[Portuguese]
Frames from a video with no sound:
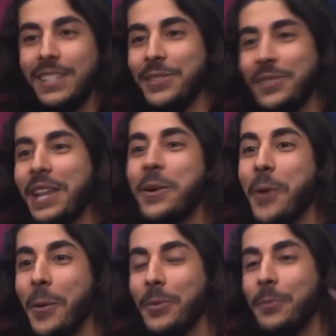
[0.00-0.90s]
Que não tem
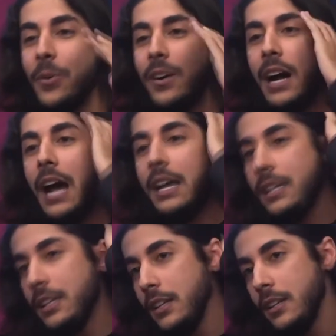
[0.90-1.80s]
como, pô.
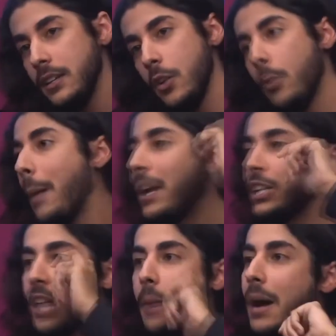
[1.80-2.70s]
Aí eu
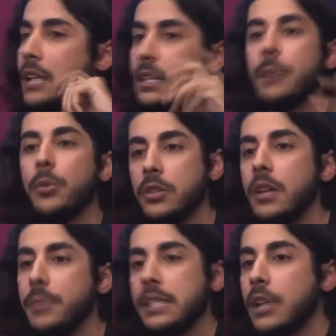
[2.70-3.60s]
abaixei a máscara,
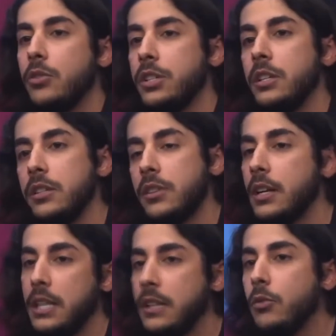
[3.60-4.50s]
botei minha saúde em risco
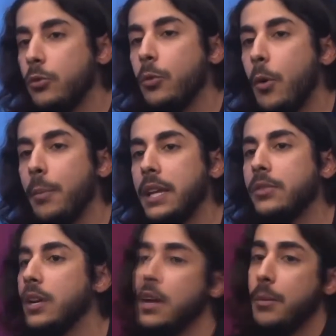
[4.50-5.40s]
ali no, no momento
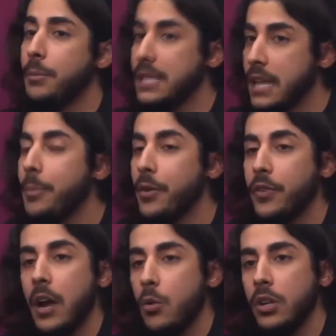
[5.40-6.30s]
mas era para
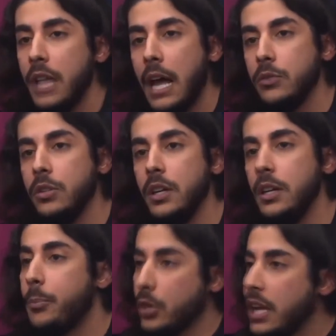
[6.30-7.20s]
ficar acordado
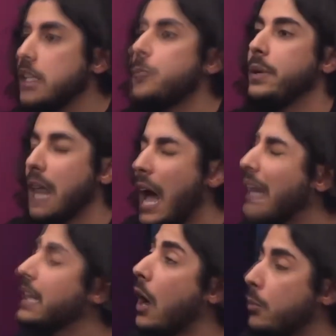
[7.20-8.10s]
e poder
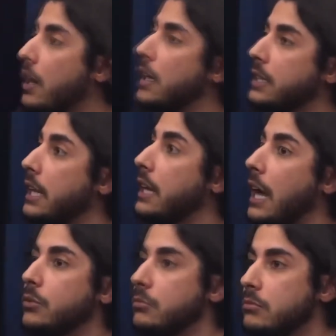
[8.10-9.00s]
respirar, dar uma, tá
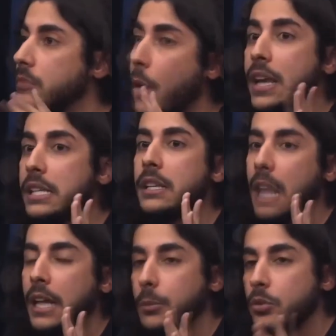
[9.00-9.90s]
ligado? Dar uma
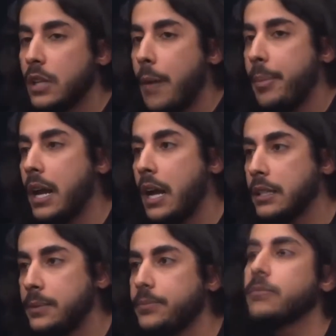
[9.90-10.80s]
resetada, mudar a parada.
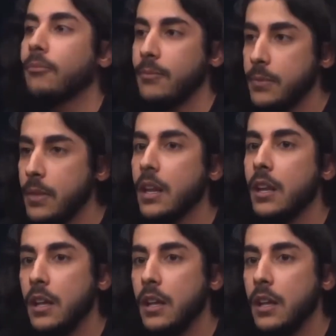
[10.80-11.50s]
oxigênio no cabeça. Caralho, você